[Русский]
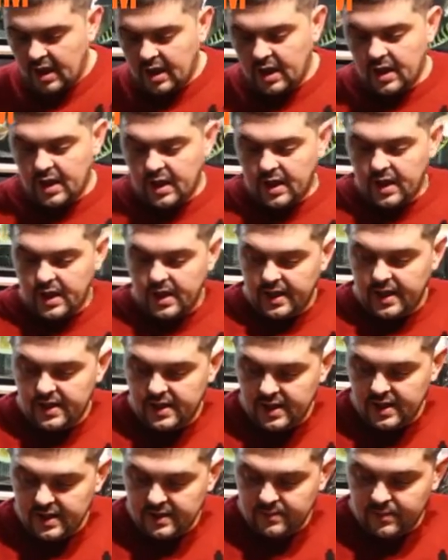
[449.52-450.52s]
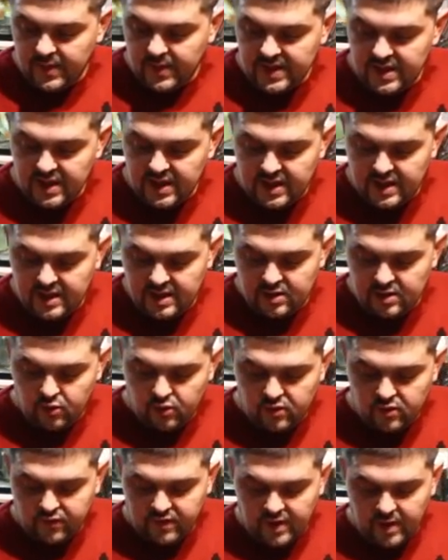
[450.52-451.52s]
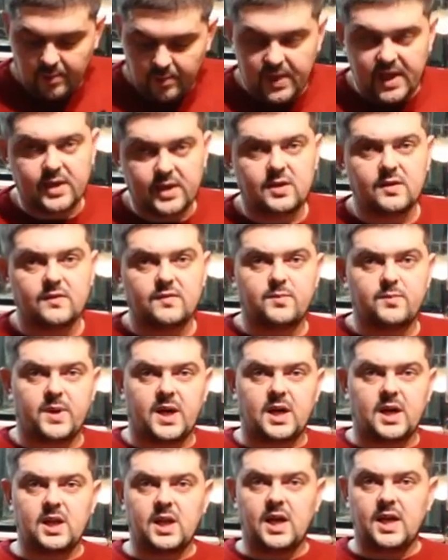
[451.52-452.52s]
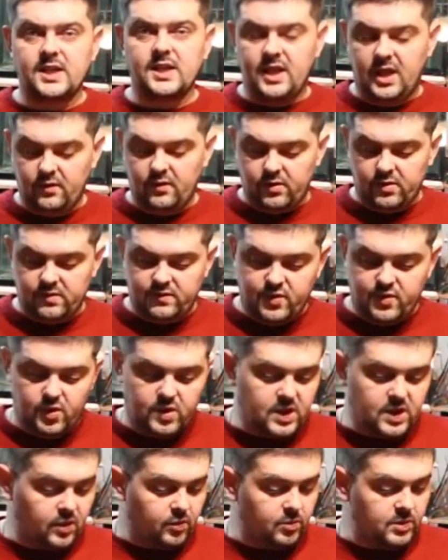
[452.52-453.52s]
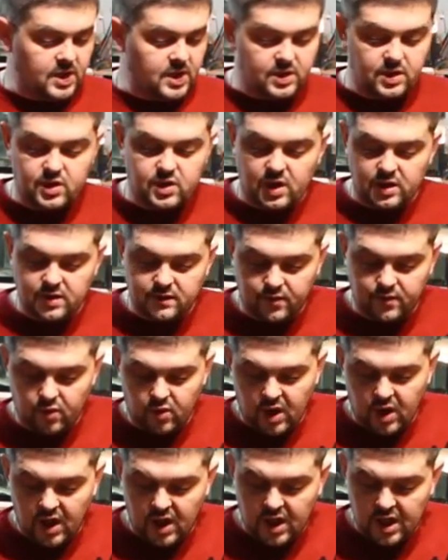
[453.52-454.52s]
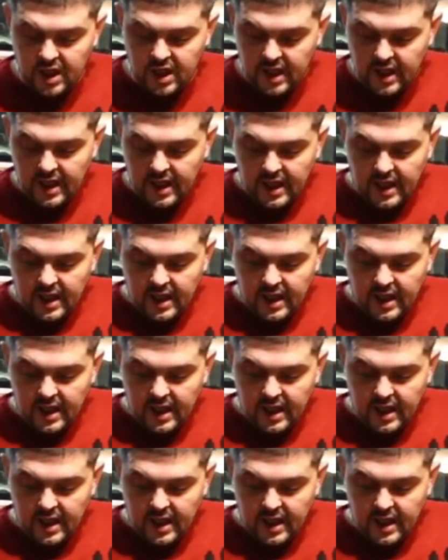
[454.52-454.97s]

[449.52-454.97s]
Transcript: Э, под них идут в комплекте прокладки. Вот все это у меня сейчас в руках.